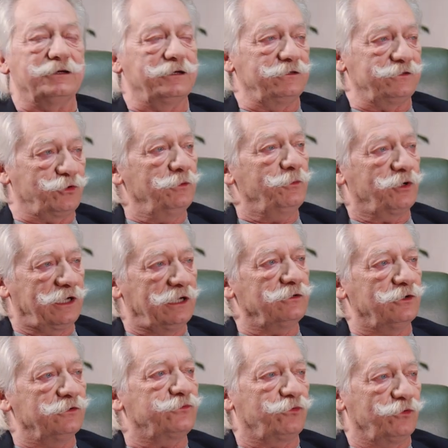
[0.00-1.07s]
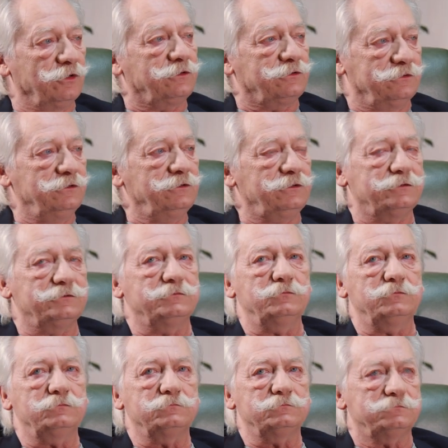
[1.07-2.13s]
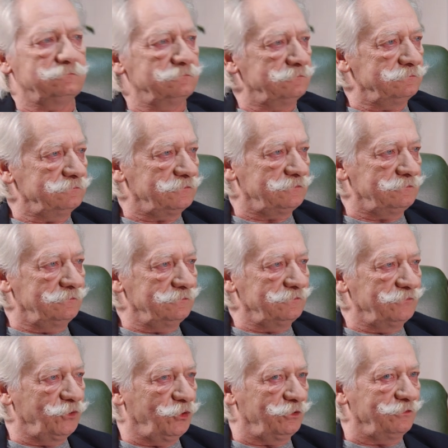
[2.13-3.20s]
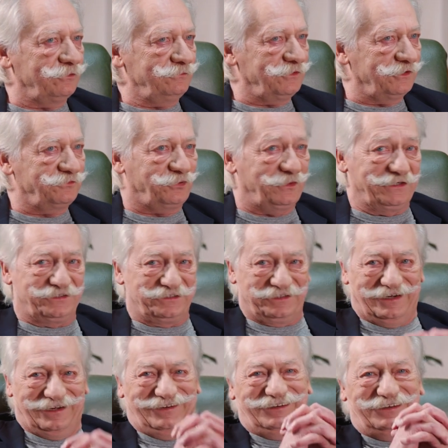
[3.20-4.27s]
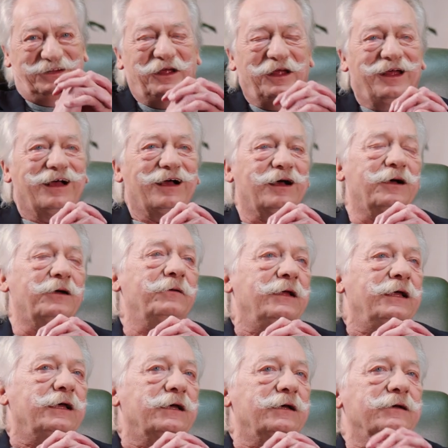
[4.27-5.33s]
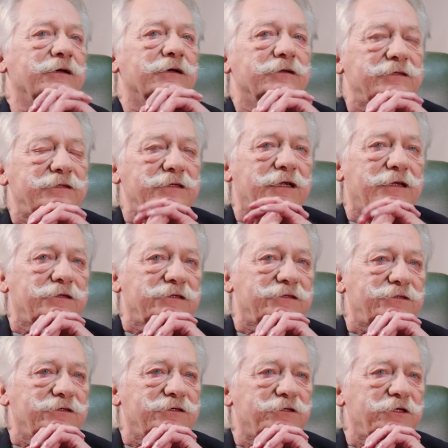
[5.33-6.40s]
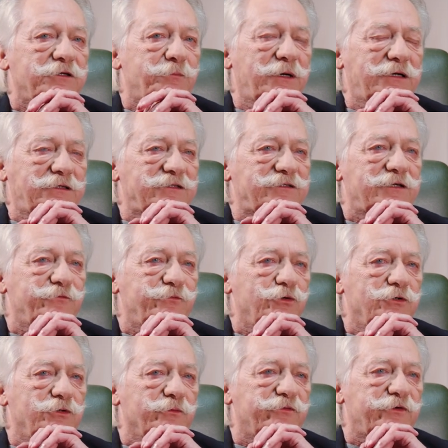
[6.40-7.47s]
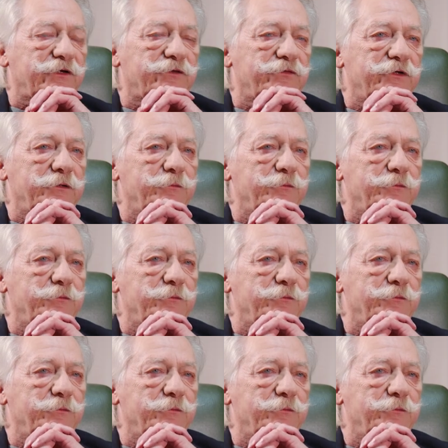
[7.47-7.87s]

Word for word: Äh, ich komme auch gerne darauf zurück, ne, in 29 Jahren. Äh, äh, nein, ich, ich, ich mache das an Folgendem fest.